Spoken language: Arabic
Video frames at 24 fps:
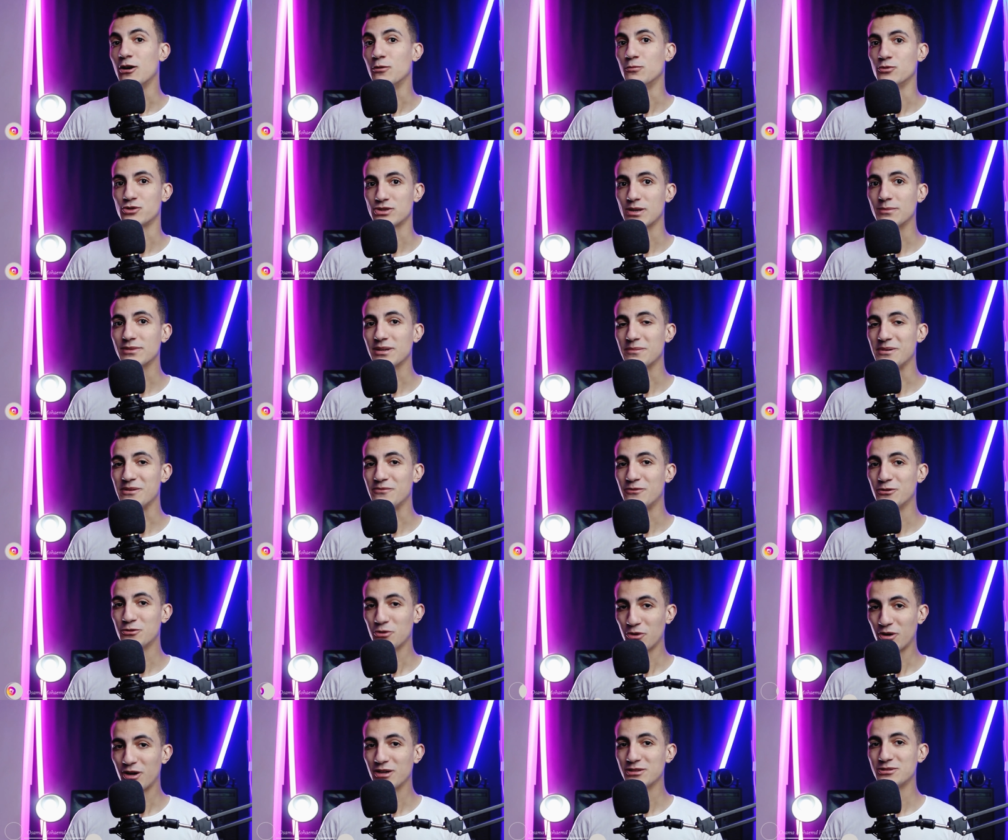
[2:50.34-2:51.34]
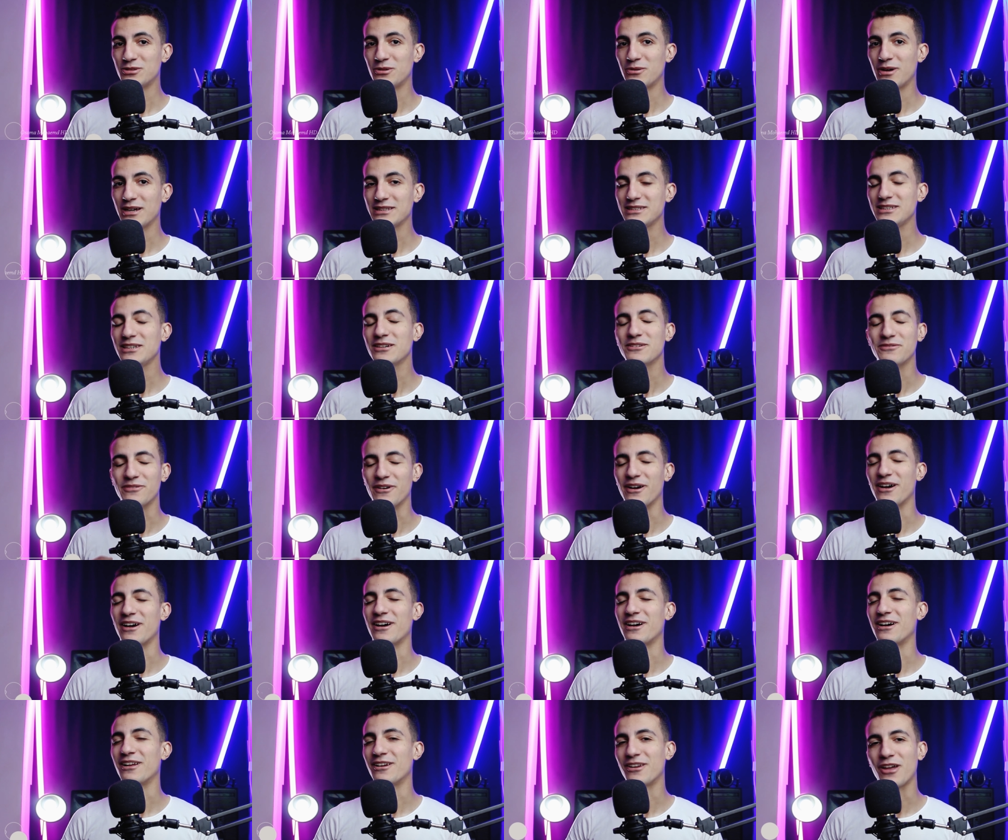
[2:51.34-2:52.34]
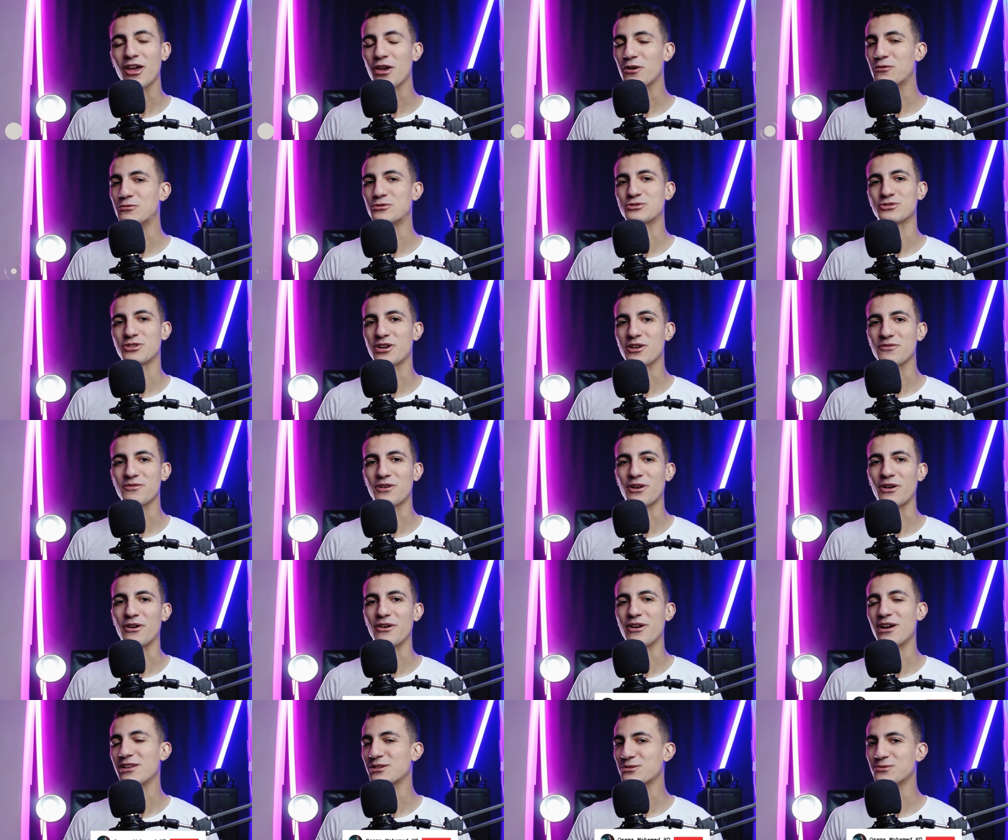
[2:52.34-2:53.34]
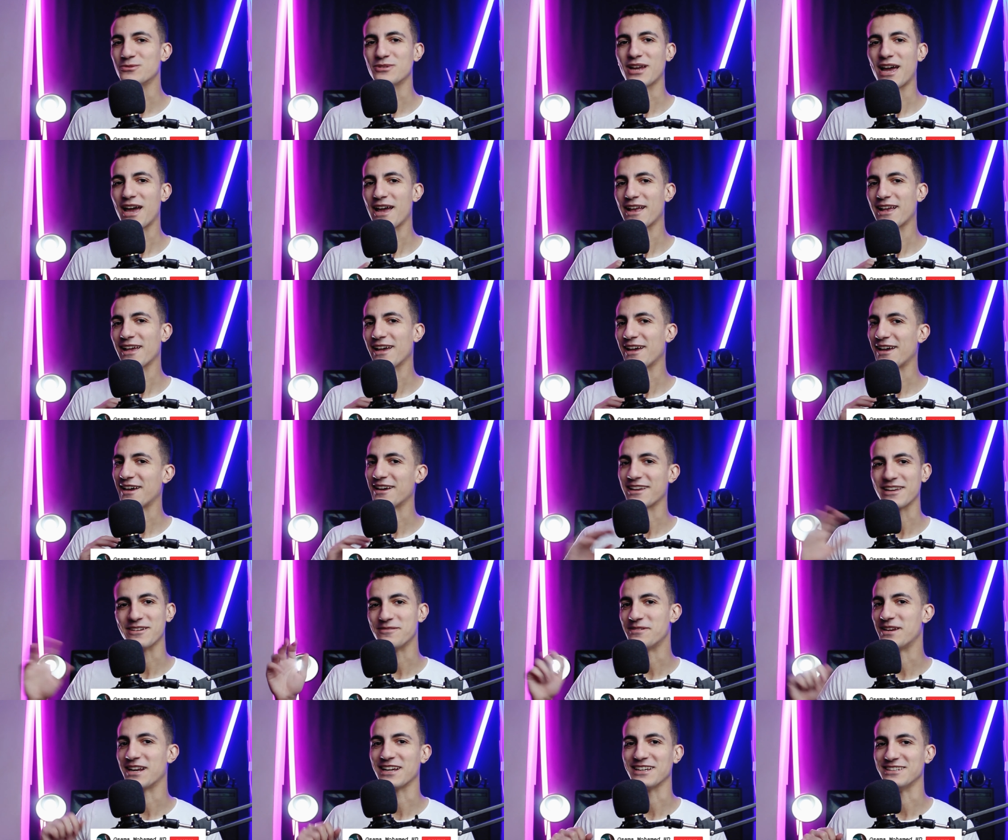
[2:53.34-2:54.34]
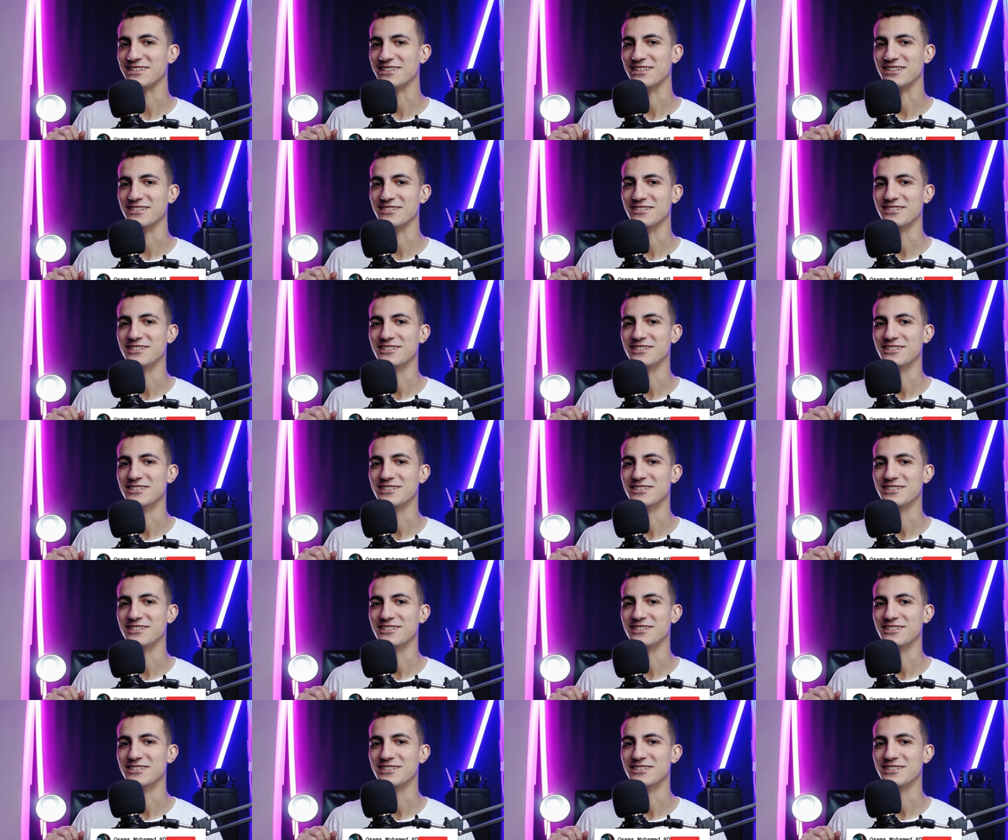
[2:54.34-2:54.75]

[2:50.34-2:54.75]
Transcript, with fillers: لو مستمتع بالفيديو لغايه دلوقتي فلايك واشتراك في القناه تكون حاجه جميله جدا